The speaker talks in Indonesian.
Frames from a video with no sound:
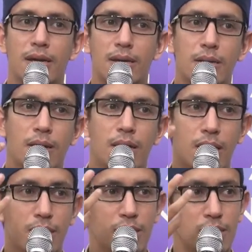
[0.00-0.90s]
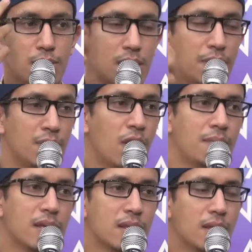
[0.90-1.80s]
eh, Nabi
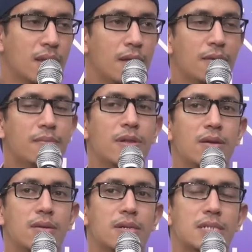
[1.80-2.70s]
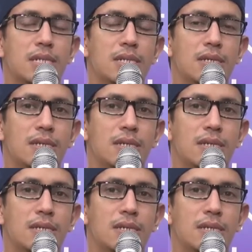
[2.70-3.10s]
Muhammad beliau eh, si